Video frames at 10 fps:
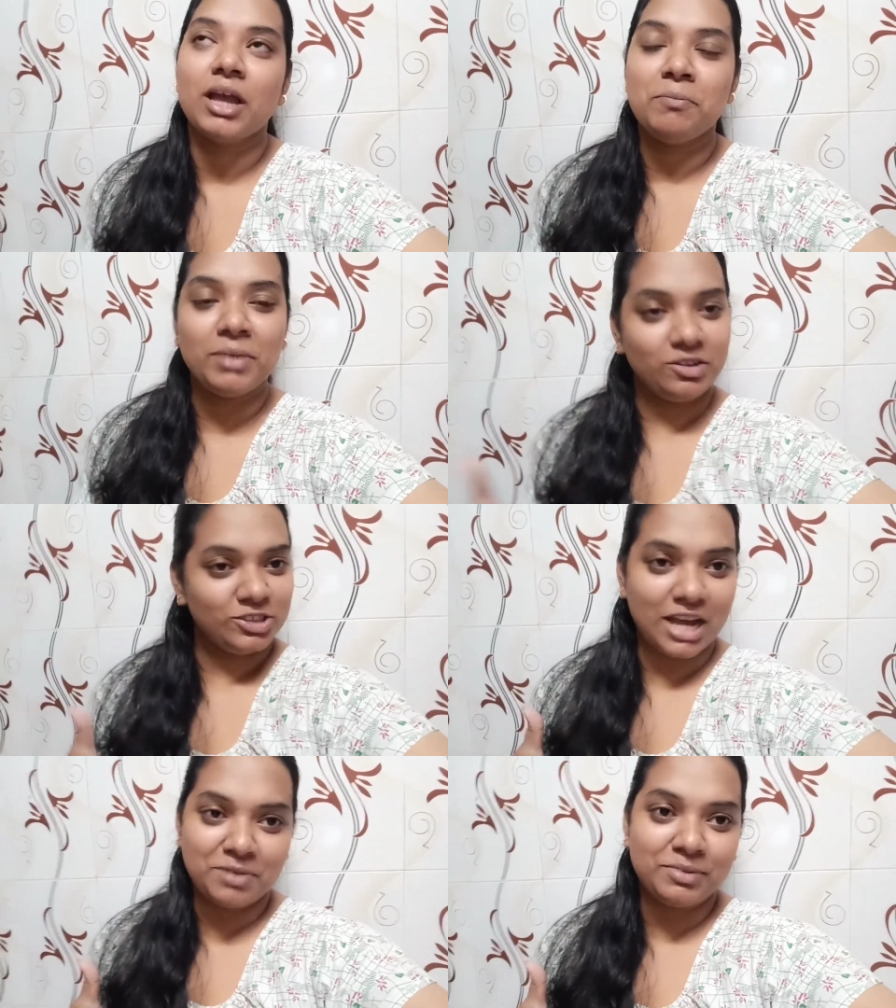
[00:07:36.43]
मैंने
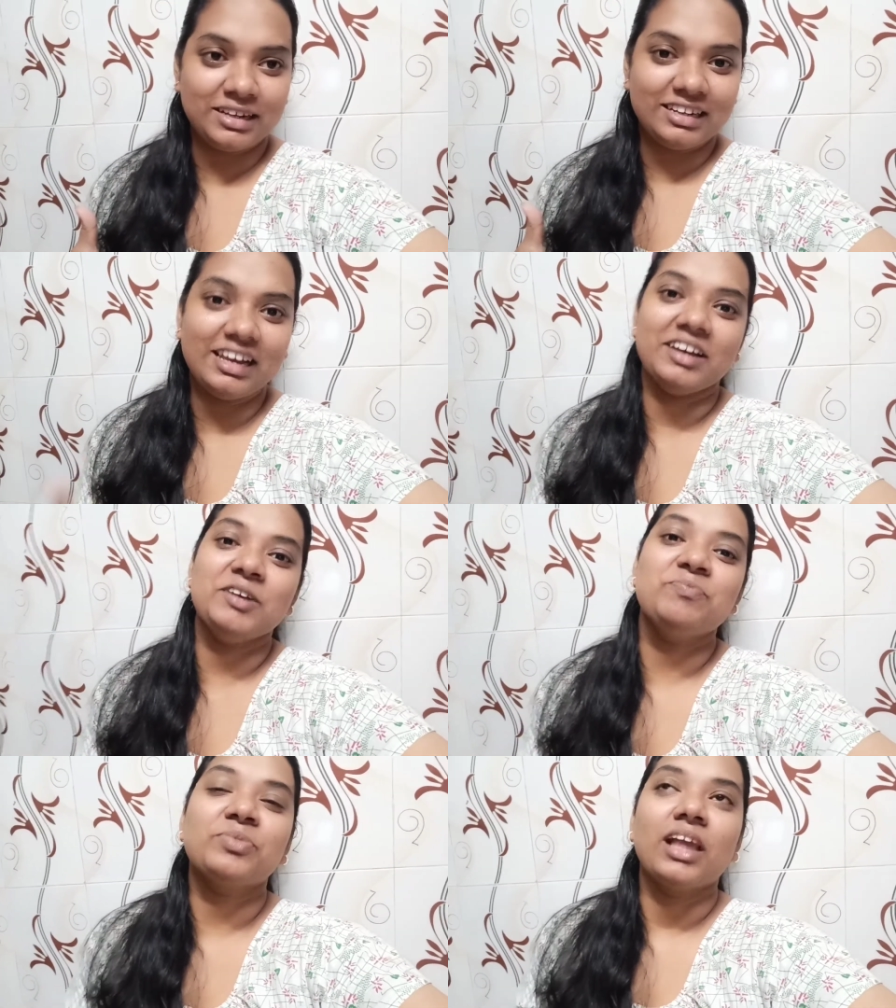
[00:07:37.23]
चाय पी लिया है
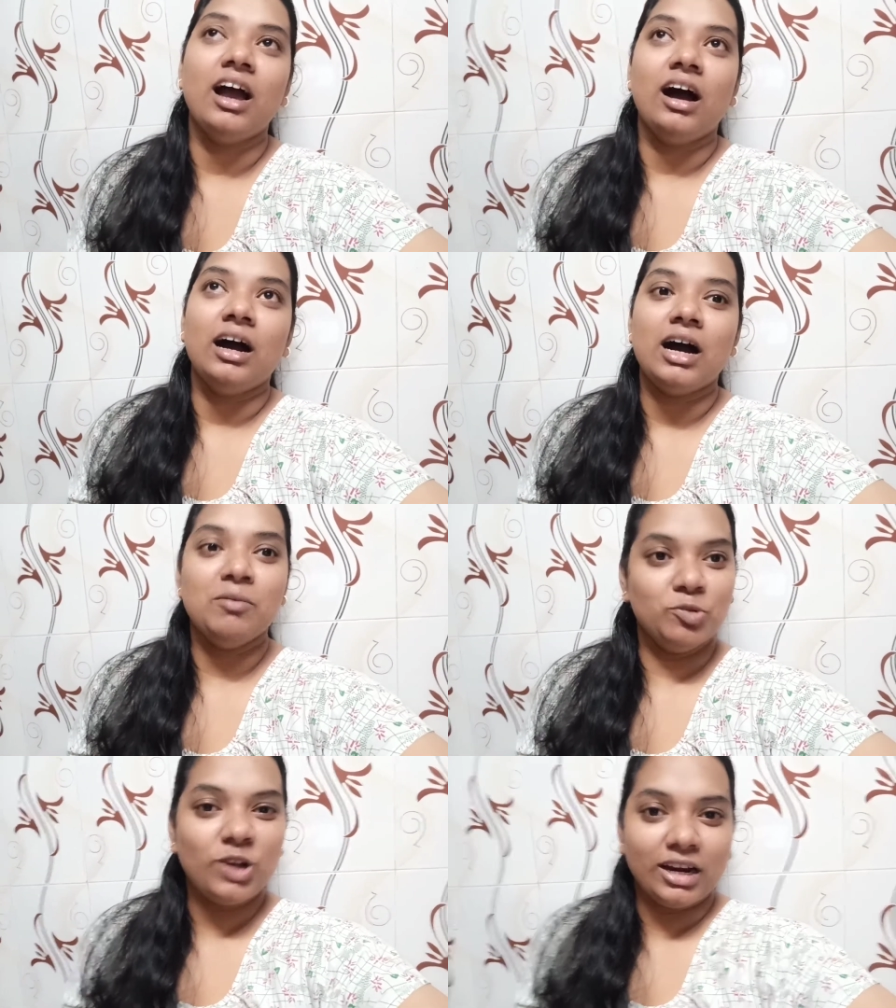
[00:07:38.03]
हाँ
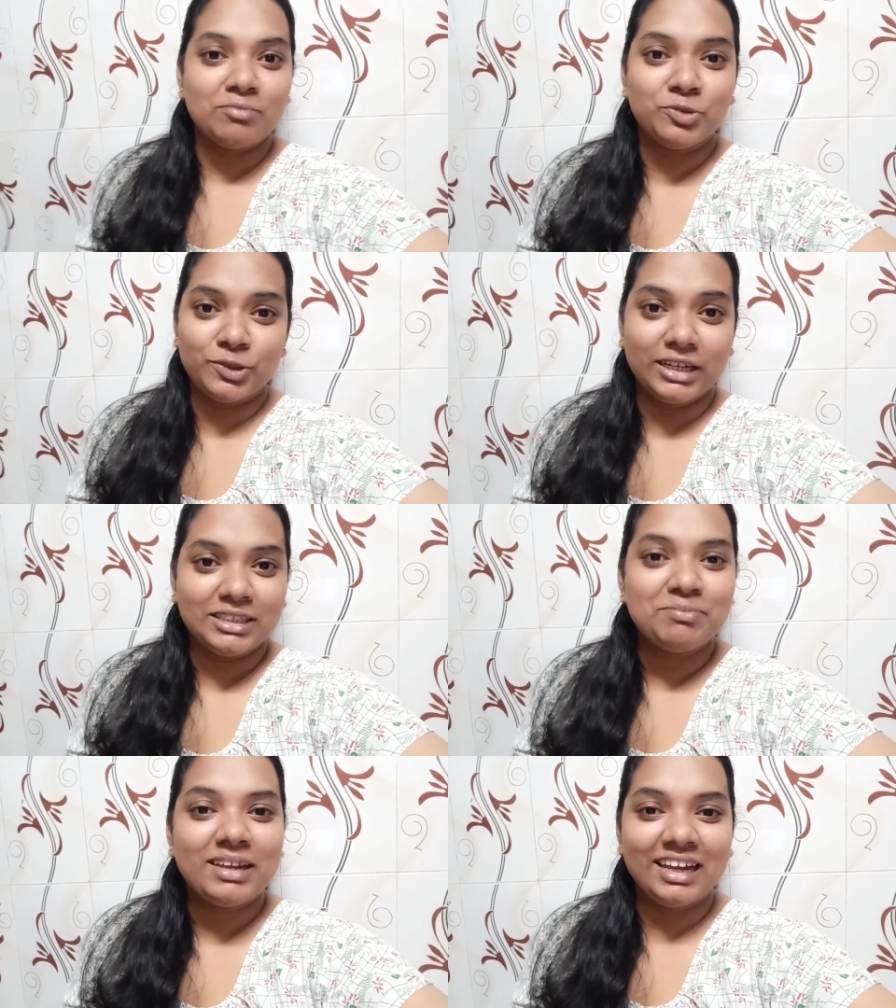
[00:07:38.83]
बुलाना भूल गई थी पहले